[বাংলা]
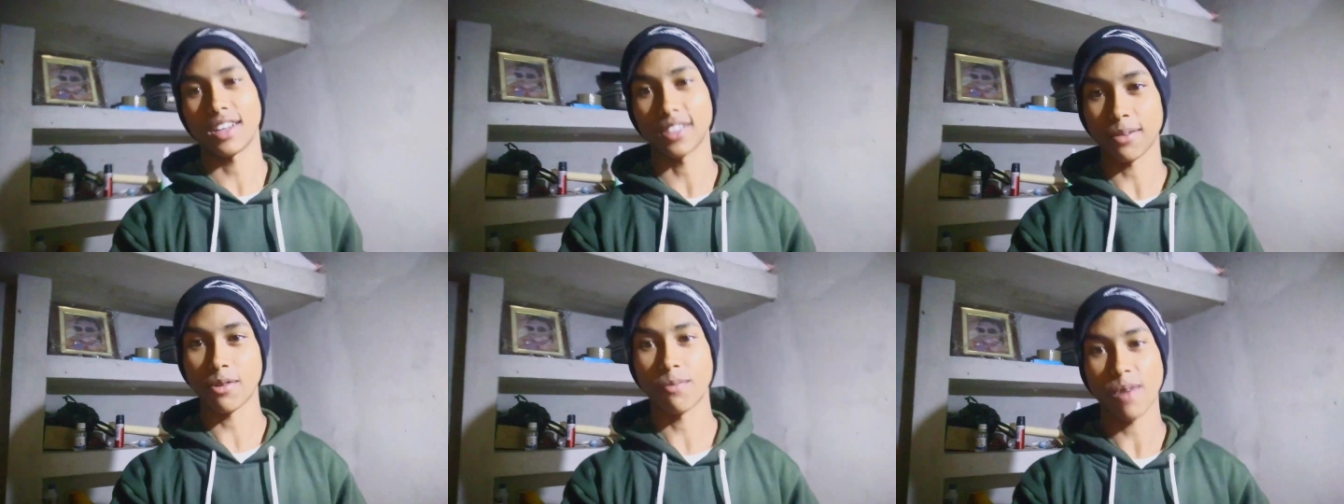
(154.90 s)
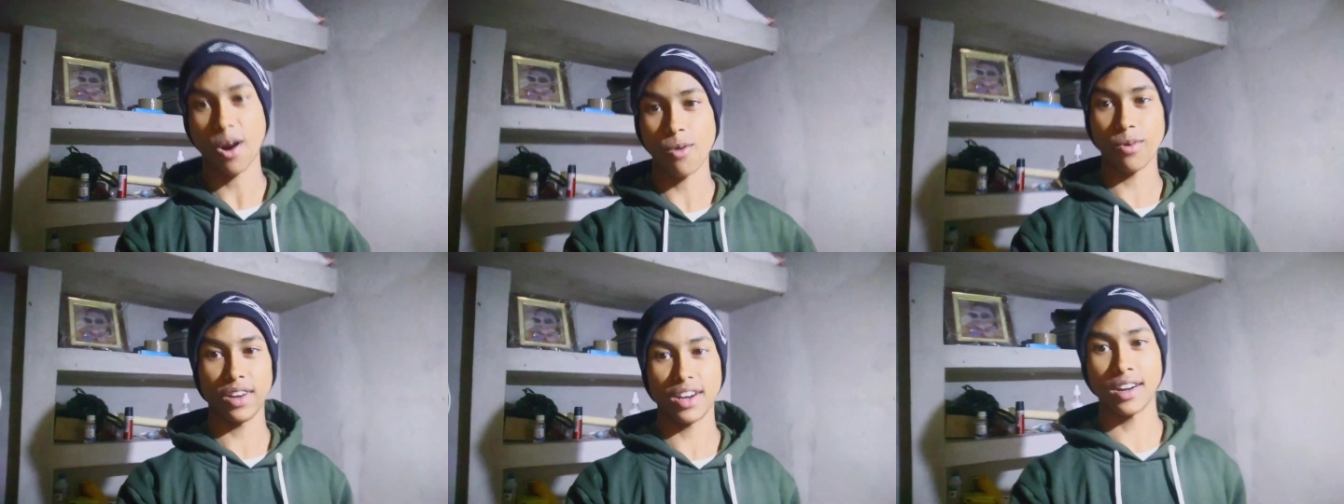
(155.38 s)
তারপর মাও
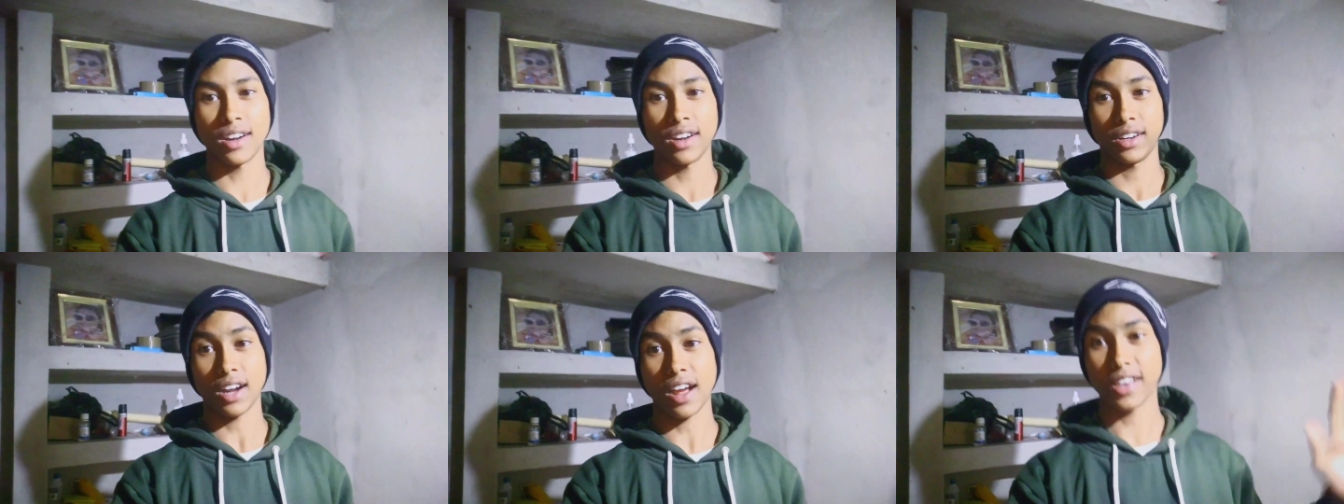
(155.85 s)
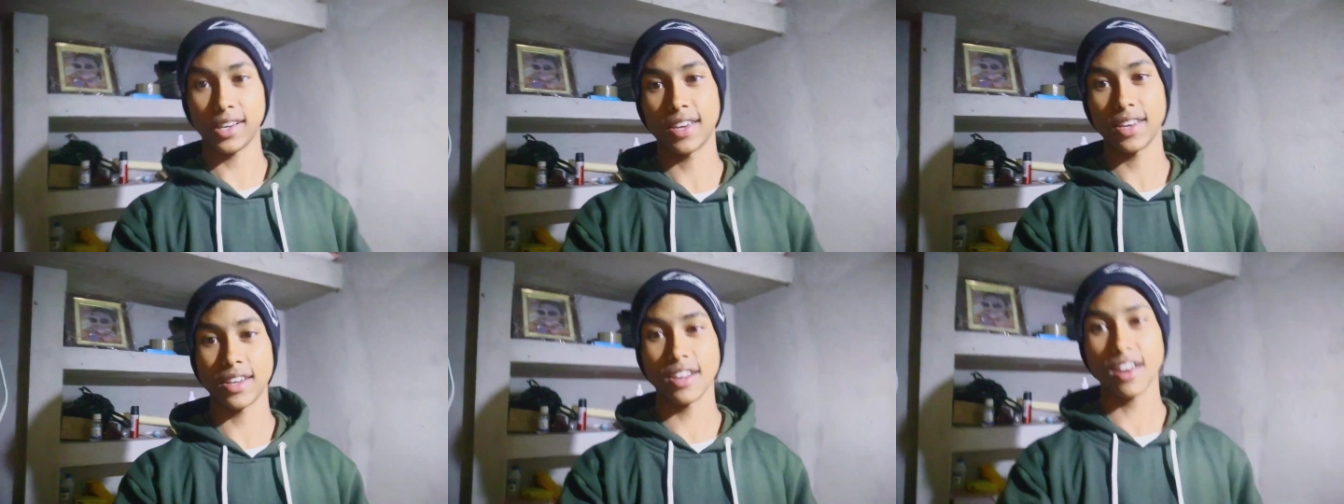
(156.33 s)
বললেন আগে
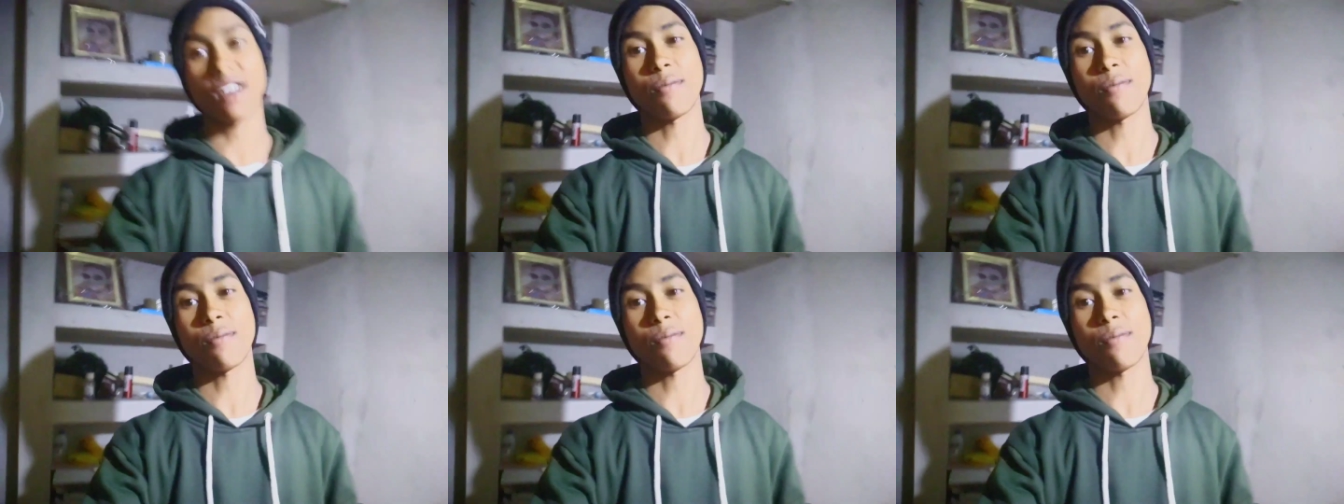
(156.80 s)
খেয়ে নে